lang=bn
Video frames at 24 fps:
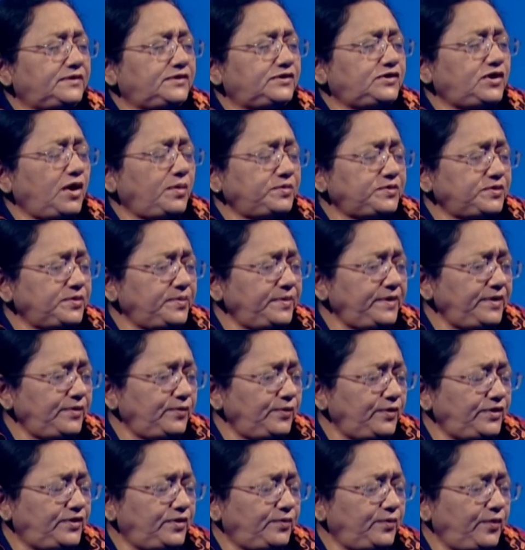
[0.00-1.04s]
সবসময়
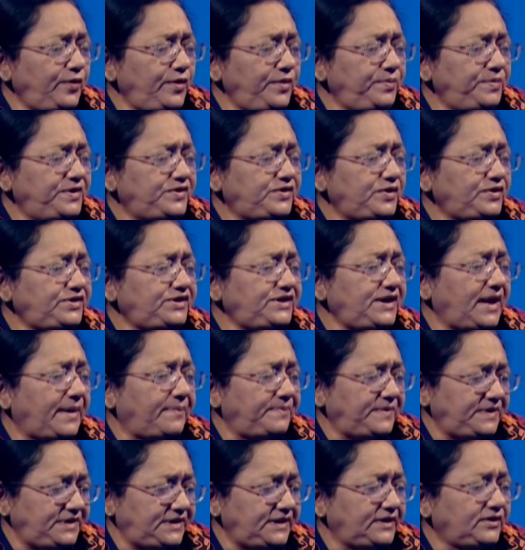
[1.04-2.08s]
ওই ওই বিষয়টি
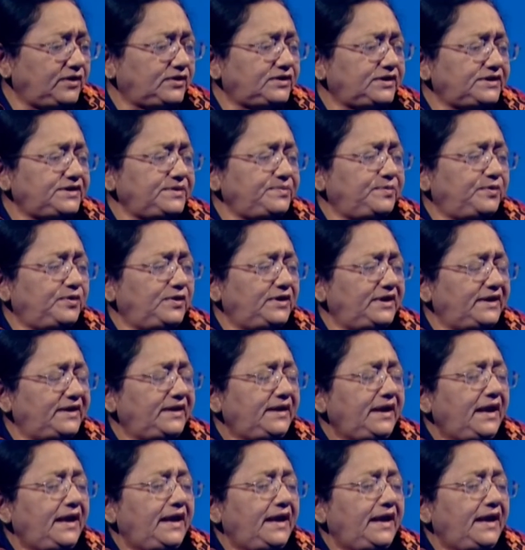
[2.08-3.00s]
আপনি যে কথাটি বললেন